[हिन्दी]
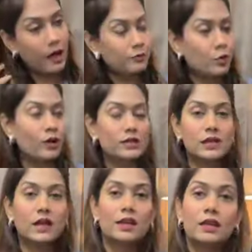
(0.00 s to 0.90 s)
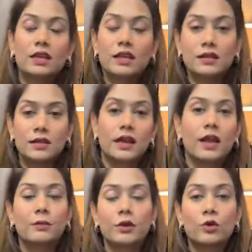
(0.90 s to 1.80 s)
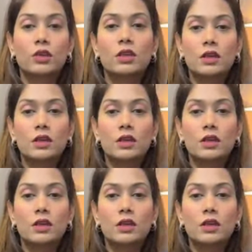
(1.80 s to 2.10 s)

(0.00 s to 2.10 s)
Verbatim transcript: अब थोड़ा सा ये लगने लगा है मेरे को